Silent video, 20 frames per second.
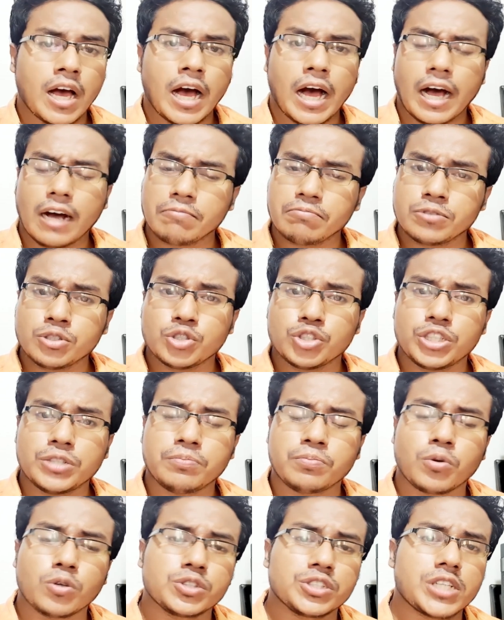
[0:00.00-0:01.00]
আপনি যদি
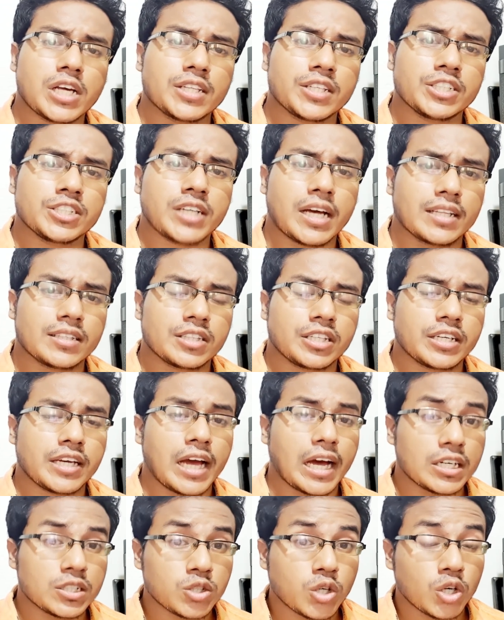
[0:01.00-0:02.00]
প্রতি রাতে সাত থেকে
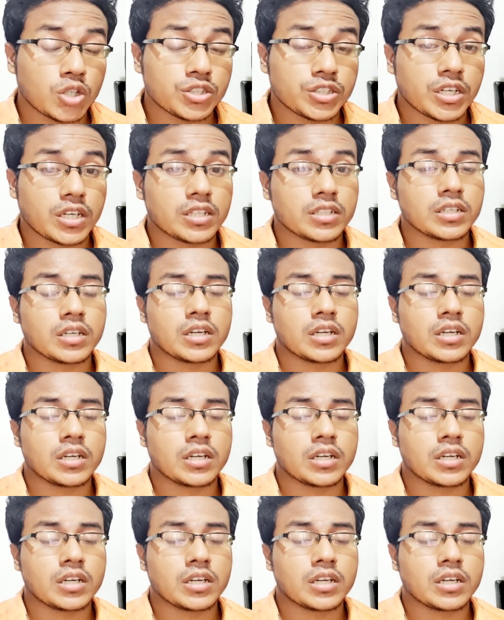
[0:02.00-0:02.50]
আট ঘন্টার